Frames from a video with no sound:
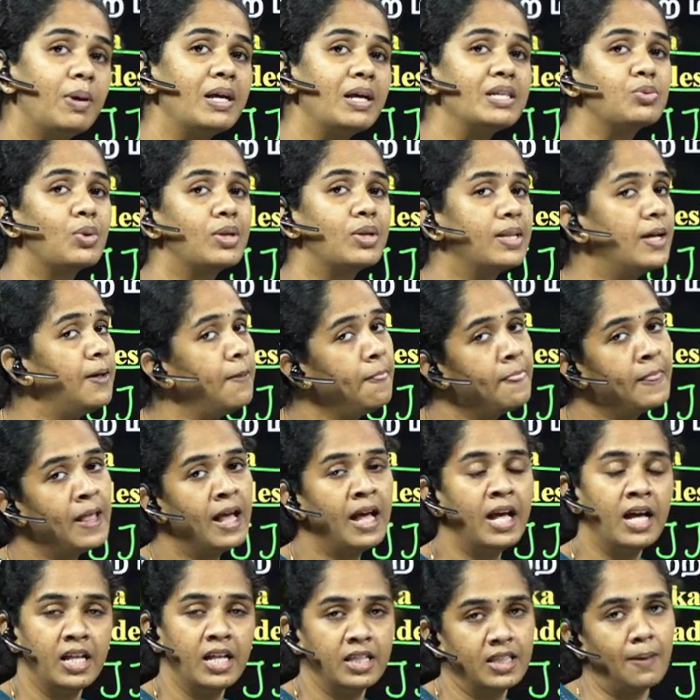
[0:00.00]
பிளேஸ் வந்து
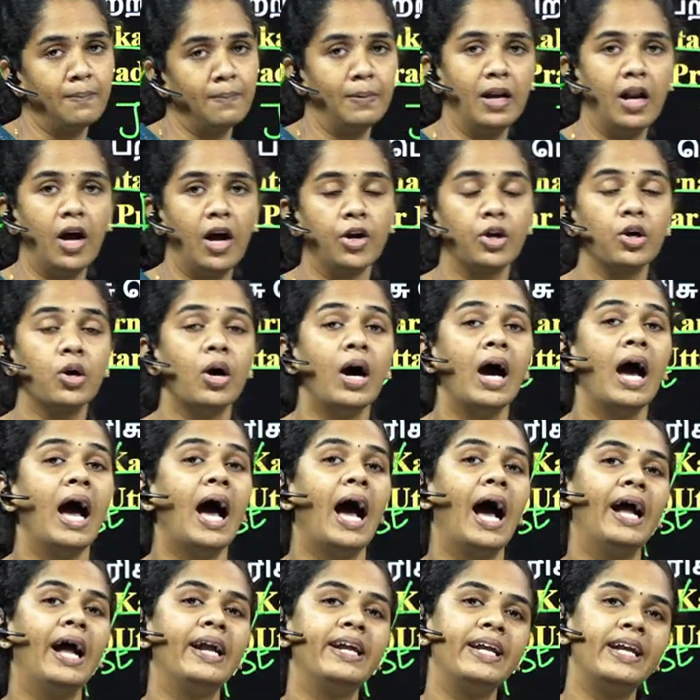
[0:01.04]
தமிழ்நாடு
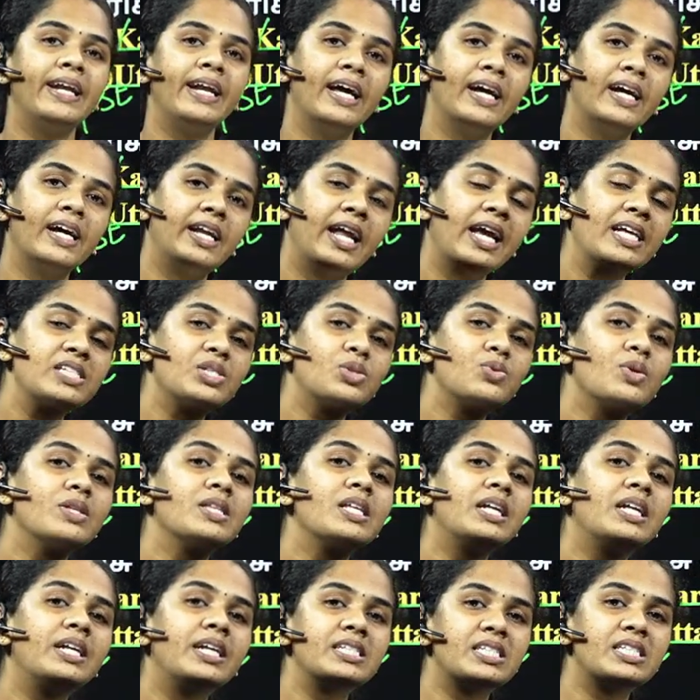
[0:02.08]
அண்ட் நெக்ஸ்ட் uh,
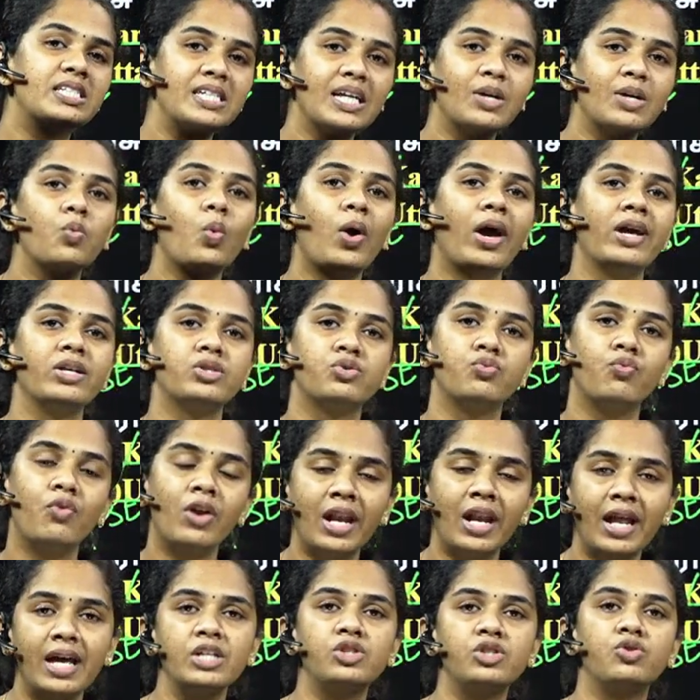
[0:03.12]
வந்து டிஸ்ட்ரிக்ட் வைஸ்
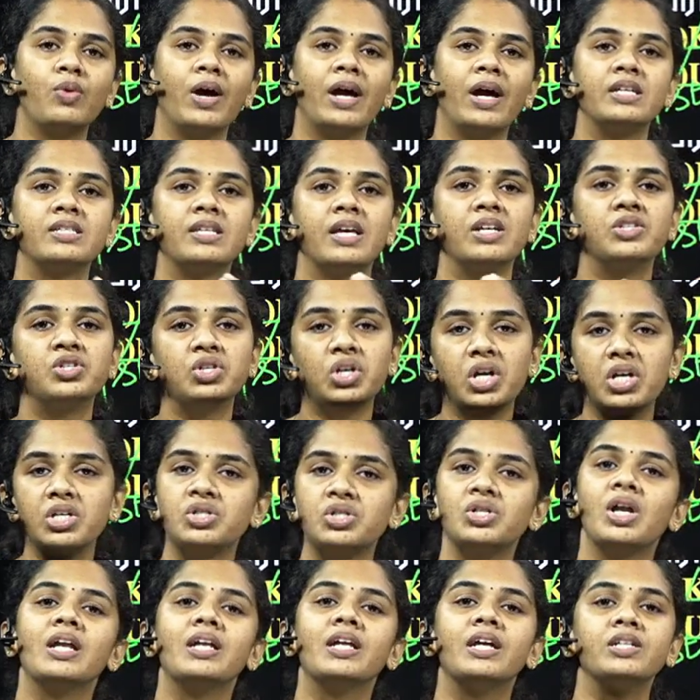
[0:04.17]
வில்லேஜ் வைஸ் எஜுகேஷனல்